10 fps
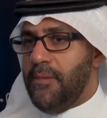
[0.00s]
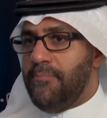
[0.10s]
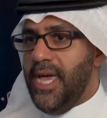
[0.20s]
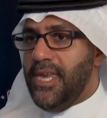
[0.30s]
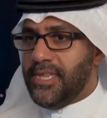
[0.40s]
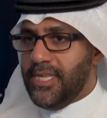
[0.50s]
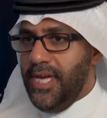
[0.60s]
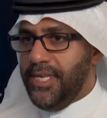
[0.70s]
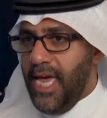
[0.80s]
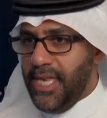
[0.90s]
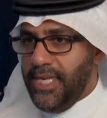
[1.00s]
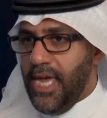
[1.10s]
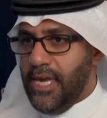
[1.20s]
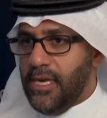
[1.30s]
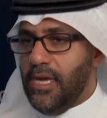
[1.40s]
بين
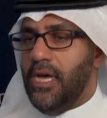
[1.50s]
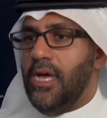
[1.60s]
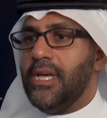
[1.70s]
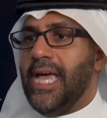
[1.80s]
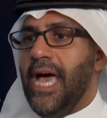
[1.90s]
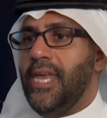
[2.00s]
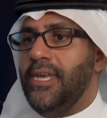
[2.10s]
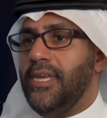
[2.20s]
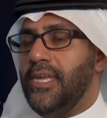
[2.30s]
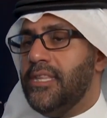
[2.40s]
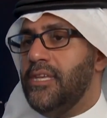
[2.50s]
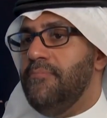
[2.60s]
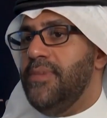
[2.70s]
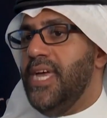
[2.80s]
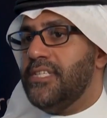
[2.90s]
التعدادين آه، كان يتم
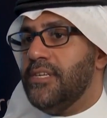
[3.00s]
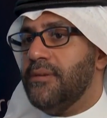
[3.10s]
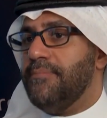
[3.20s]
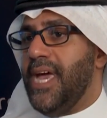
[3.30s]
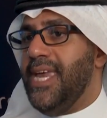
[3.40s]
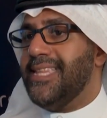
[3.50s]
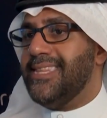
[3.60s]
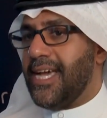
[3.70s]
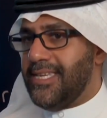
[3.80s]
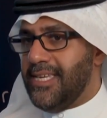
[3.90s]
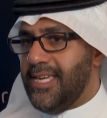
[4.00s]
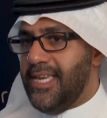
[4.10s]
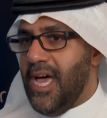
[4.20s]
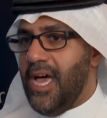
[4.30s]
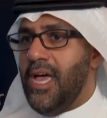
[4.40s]
نشر بيانات
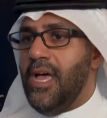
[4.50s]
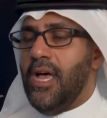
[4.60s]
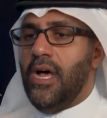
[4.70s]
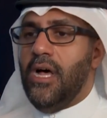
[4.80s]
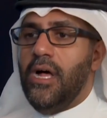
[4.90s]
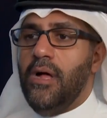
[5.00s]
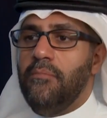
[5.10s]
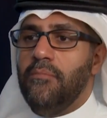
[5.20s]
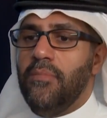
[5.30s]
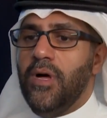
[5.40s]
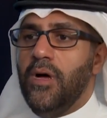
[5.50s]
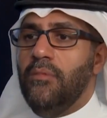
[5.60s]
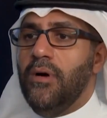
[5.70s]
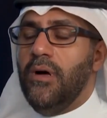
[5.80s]
تقديرية آه،